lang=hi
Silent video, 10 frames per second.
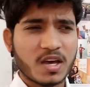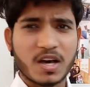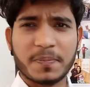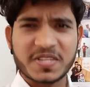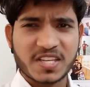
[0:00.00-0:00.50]

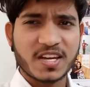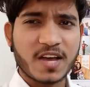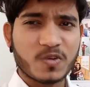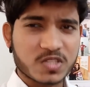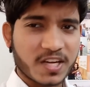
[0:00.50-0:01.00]

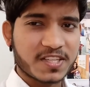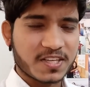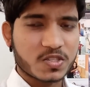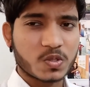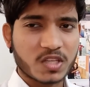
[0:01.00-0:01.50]
पसीना वो सारी
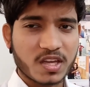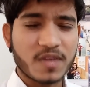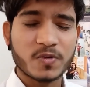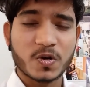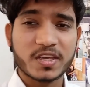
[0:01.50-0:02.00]
चीजें होती है
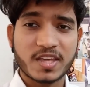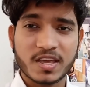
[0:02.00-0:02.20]
ना वो